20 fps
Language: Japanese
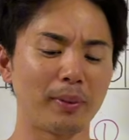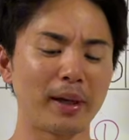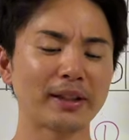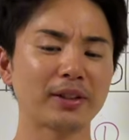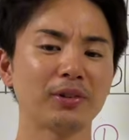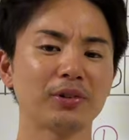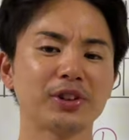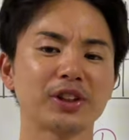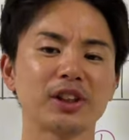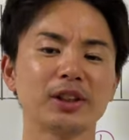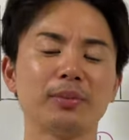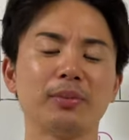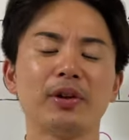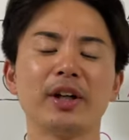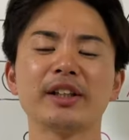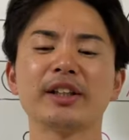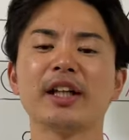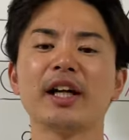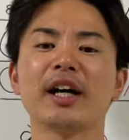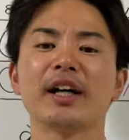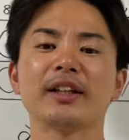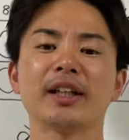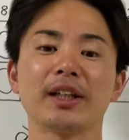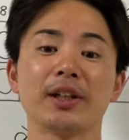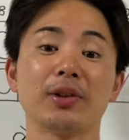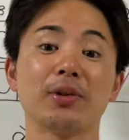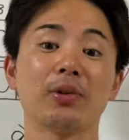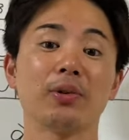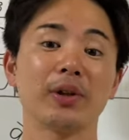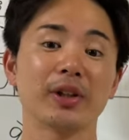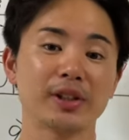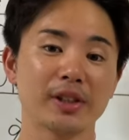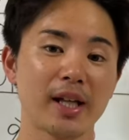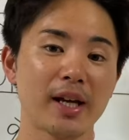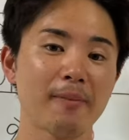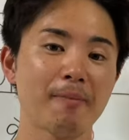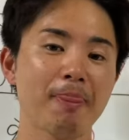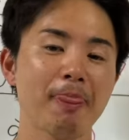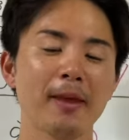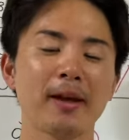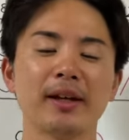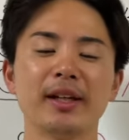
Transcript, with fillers: 的を絞らせなかったっていうところですね。